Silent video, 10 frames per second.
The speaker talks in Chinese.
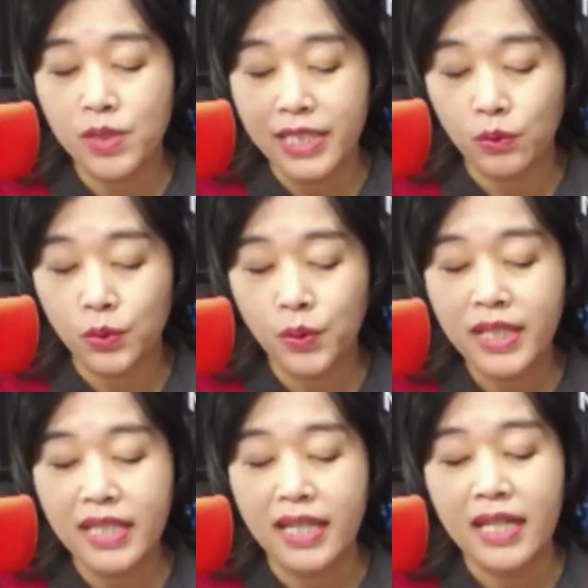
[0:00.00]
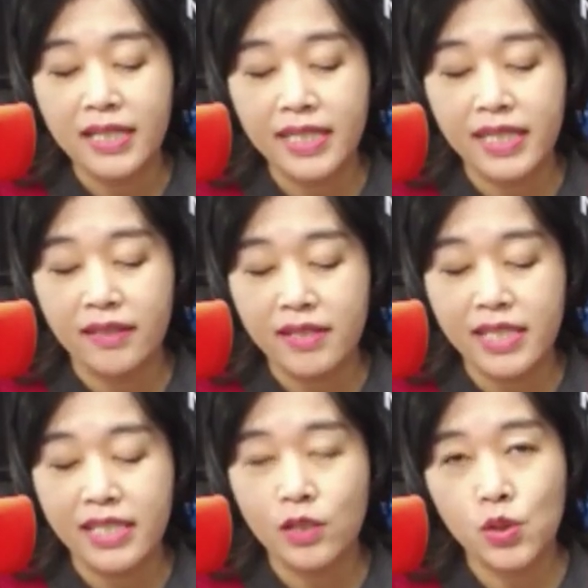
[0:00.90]
主席吴敦义请
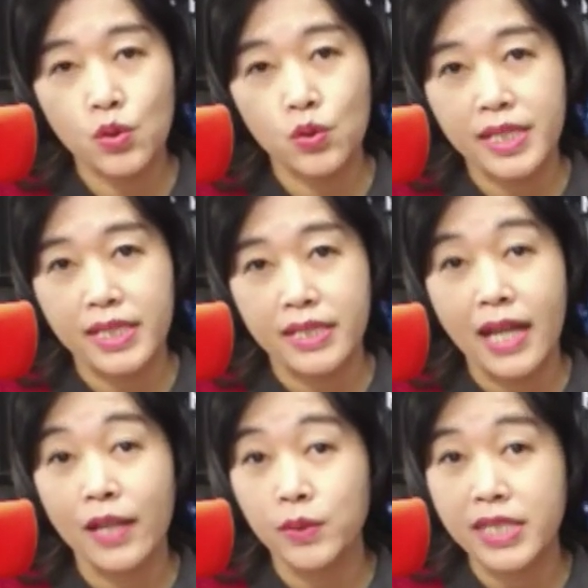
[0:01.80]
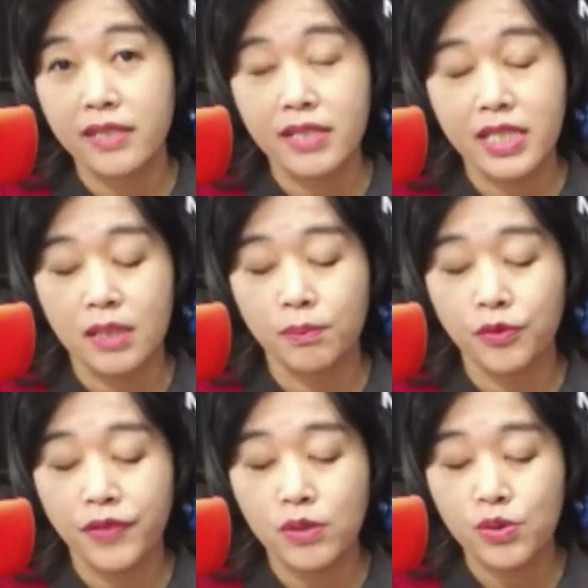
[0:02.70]
辞主席，还有请辞
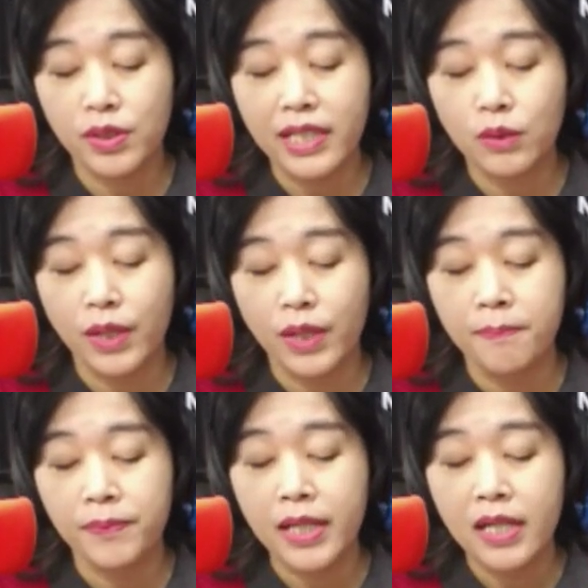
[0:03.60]
不分区立委。